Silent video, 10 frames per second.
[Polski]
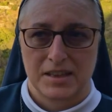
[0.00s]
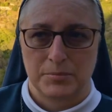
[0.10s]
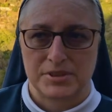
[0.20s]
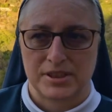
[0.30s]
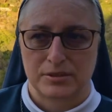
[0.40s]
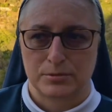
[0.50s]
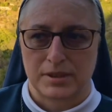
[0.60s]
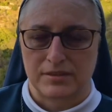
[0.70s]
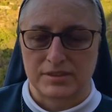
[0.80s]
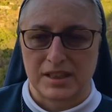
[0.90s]
Misję,
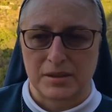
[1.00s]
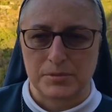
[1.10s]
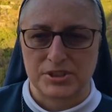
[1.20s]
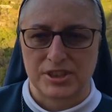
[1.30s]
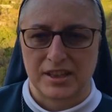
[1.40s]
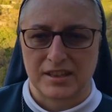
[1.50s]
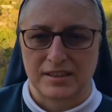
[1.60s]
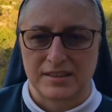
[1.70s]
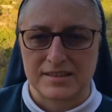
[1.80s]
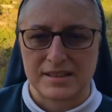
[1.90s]
która wydaje mi się
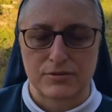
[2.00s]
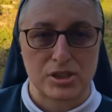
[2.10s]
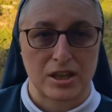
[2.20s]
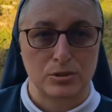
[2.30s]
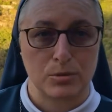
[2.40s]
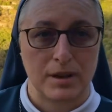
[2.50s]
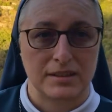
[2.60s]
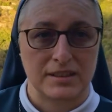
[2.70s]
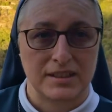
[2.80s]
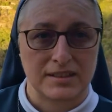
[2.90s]
jest zawsze
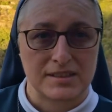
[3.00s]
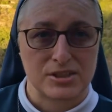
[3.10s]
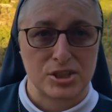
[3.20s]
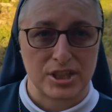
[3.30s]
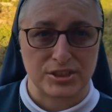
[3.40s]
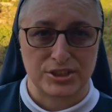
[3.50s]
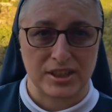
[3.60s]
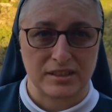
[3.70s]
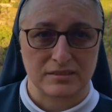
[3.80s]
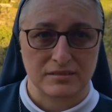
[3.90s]
aktualna dla nas
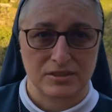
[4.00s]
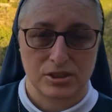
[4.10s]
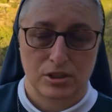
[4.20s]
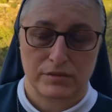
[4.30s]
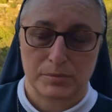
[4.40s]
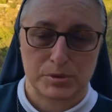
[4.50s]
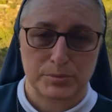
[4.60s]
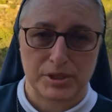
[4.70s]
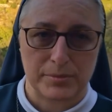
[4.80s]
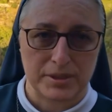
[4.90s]
chrześcijan, gdziekolwiek
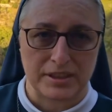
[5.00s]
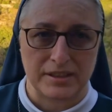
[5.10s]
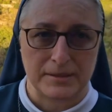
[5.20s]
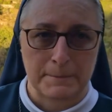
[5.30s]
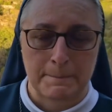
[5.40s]
byśmy nie byli.